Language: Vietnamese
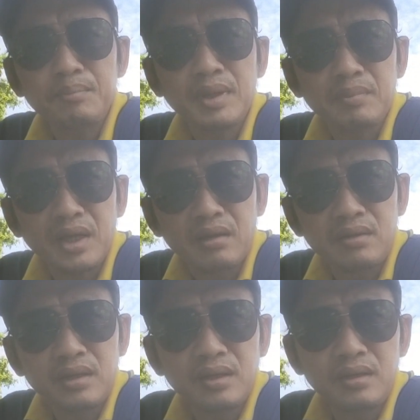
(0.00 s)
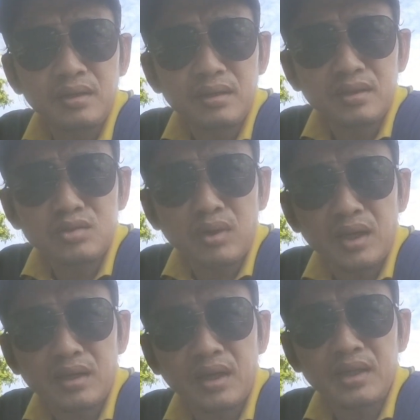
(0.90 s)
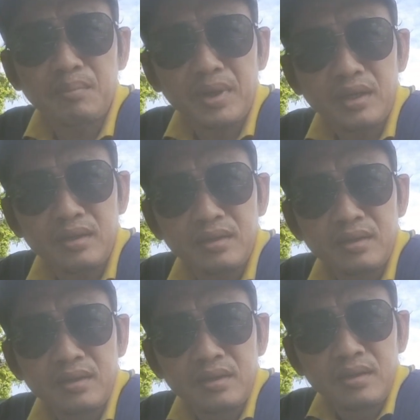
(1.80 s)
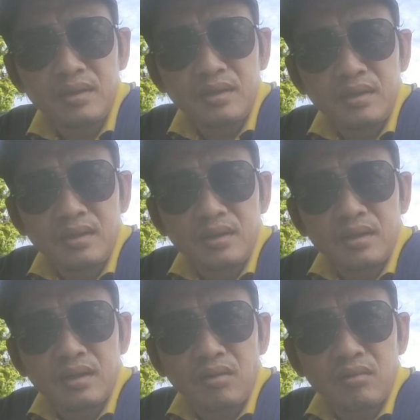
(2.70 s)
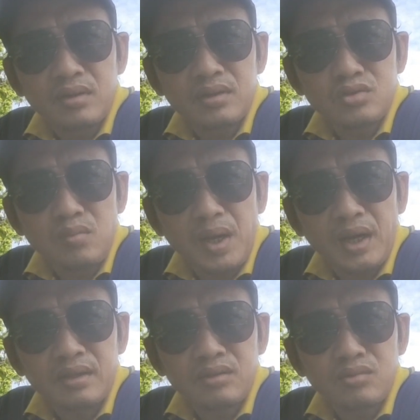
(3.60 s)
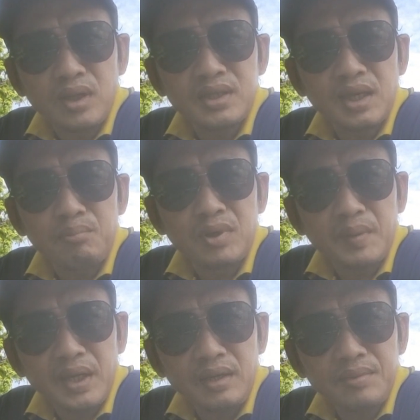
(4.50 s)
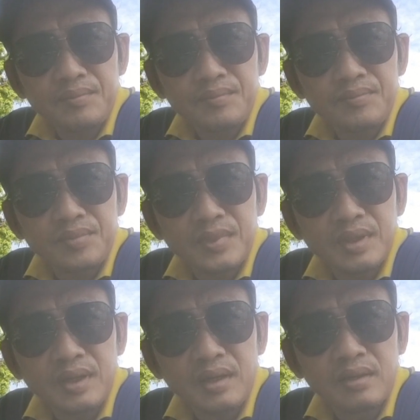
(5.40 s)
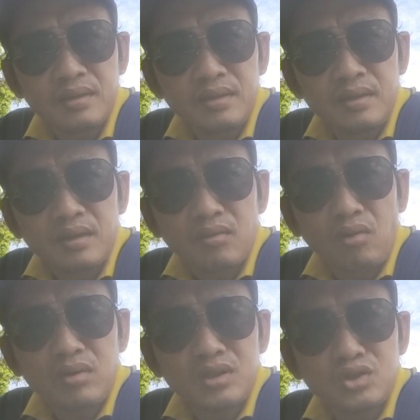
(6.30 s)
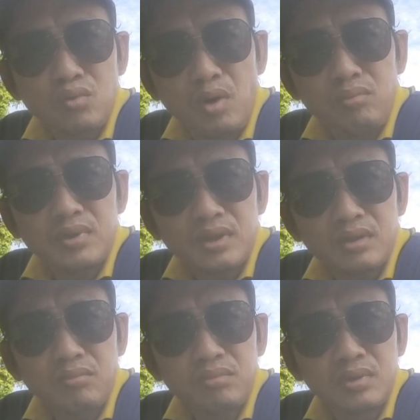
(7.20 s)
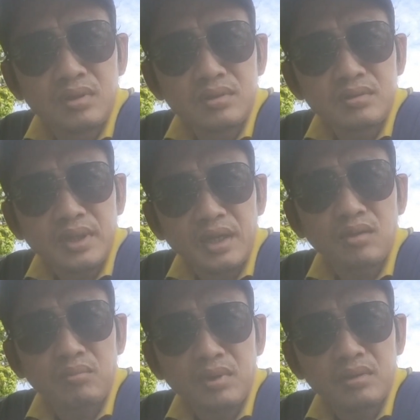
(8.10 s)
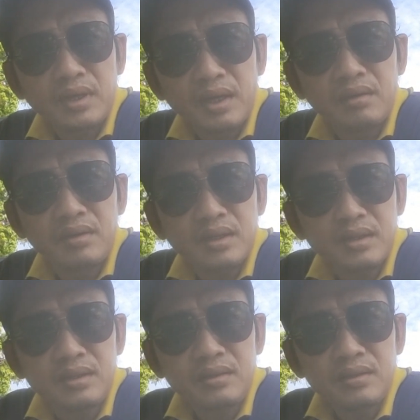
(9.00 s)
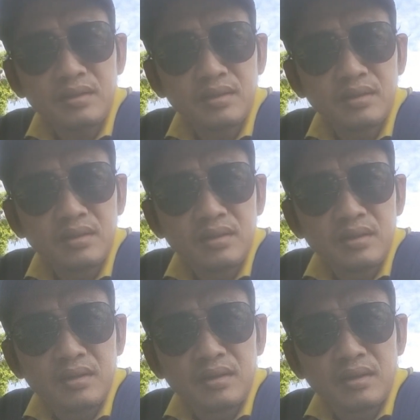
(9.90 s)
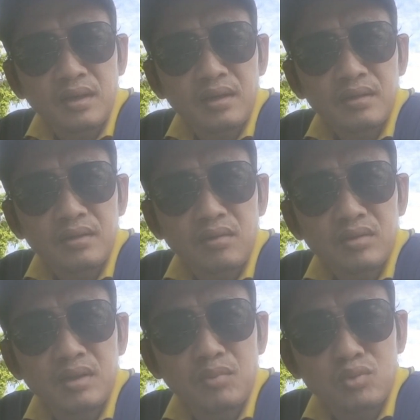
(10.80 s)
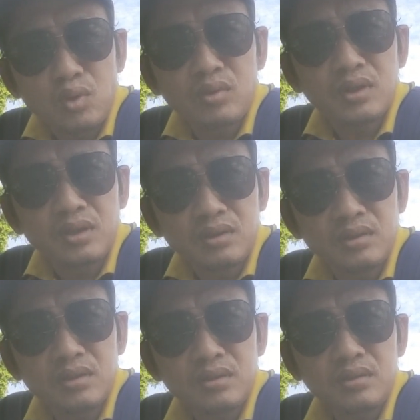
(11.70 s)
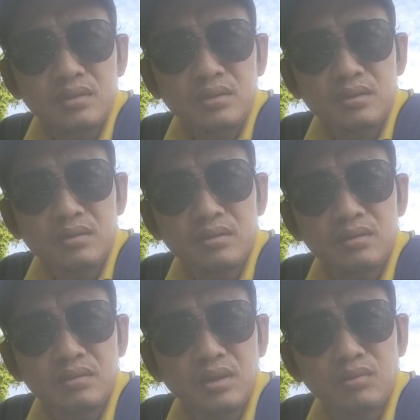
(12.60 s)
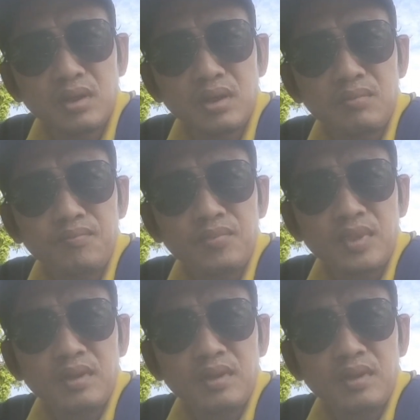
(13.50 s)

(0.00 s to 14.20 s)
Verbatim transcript: 500 ngàn người đăng ký cái kênh số 2 là hai trăm mấy còn cái kênh số 3 thì tôi thấy trăm mười mấy còn kênh số 4 thì cũng ờ, vài chục ngàn người đăng ký nha còn thêm một số cái kênh nữa nó, nó nhiều kênh lắm